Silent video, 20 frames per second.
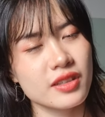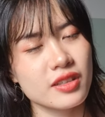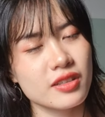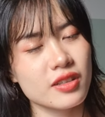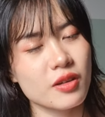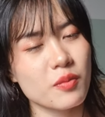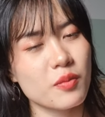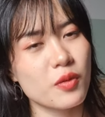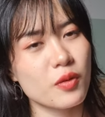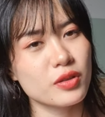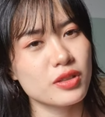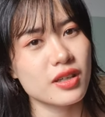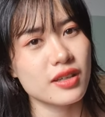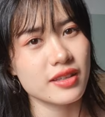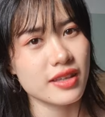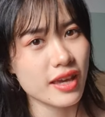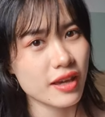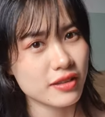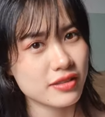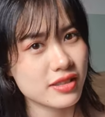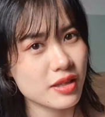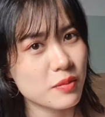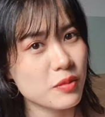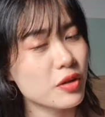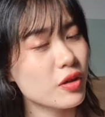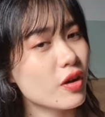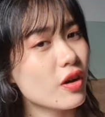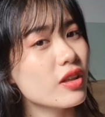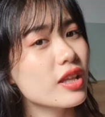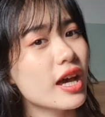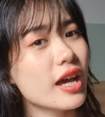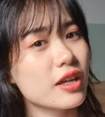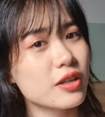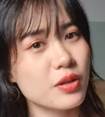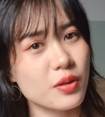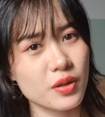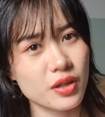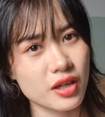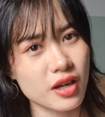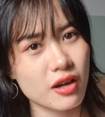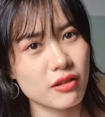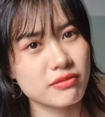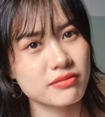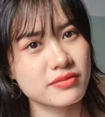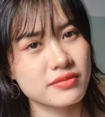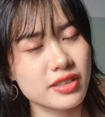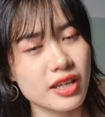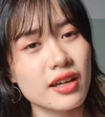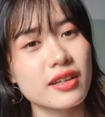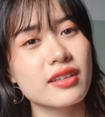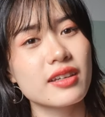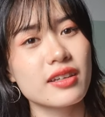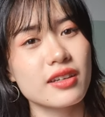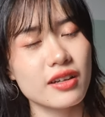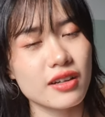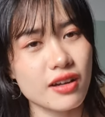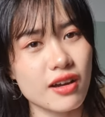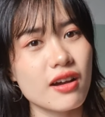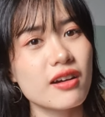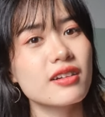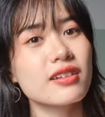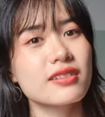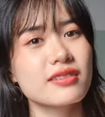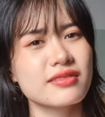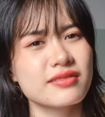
trong một thời gian xem nó có thay đổi không chân thì nó có